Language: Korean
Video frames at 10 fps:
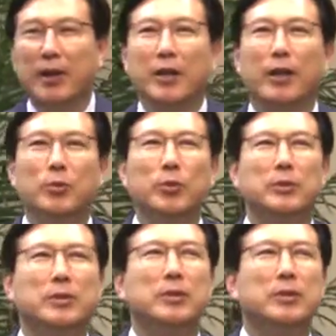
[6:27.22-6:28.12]

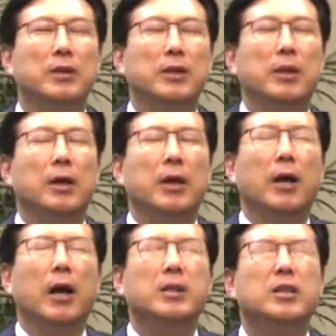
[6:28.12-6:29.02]
여러분,
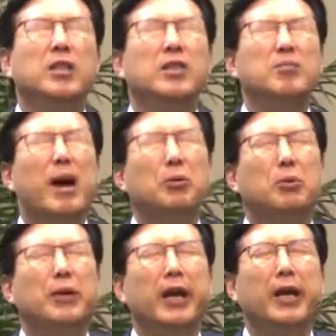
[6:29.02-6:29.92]
정말
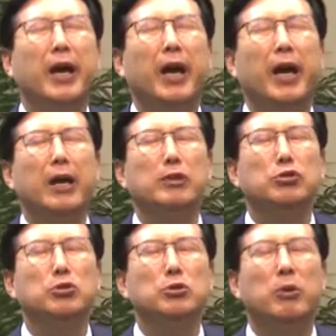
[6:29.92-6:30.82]
우리에게
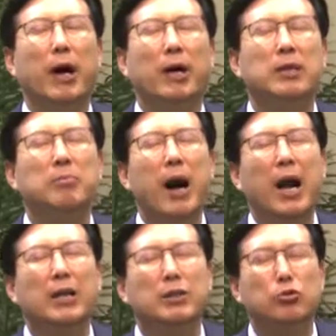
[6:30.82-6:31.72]
중요한 것은
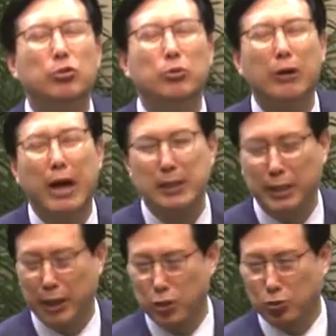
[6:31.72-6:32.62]
맑은 꿈을
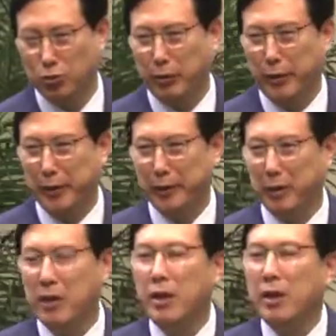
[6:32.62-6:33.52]
가지는 게 중요해요.
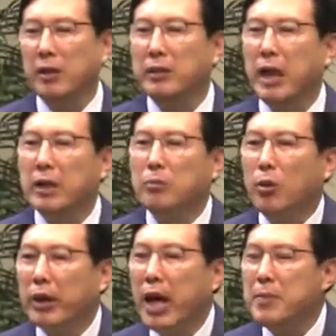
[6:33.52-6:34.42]
나는
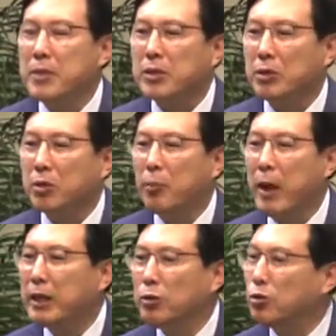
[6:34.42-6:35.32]
목회하면서도
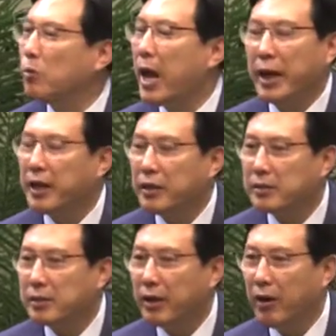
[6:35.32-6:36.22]
맑은 꿈이
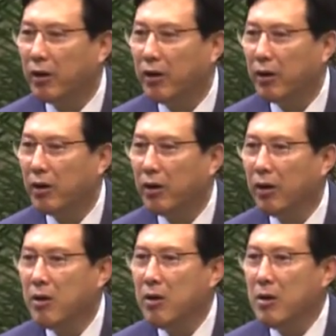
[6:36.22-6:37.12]
아니었어요.
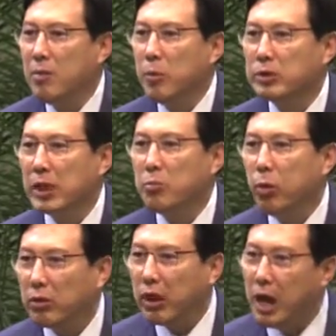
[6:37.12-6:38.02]
목사님,
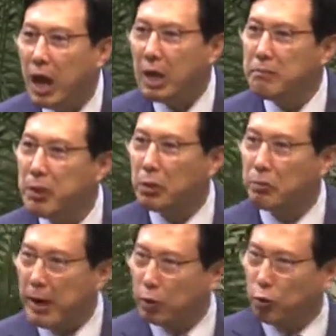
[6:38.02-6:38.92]
목회 안 믿어도
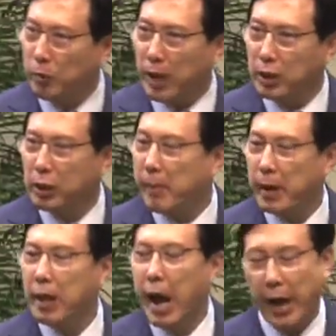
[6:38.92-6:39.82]
맑은 꿈이 아니, 그게
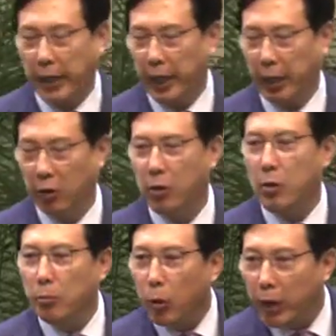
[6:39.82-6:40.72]
아니에요.
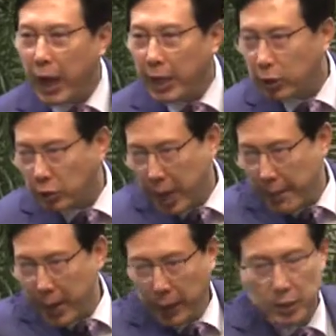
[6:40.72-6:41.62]
목회 안에도
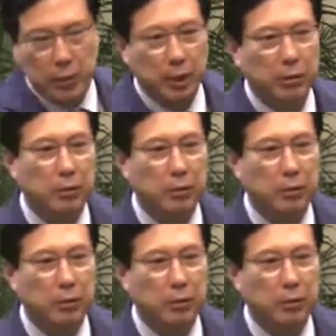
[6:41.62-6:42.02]
야망이 있어요.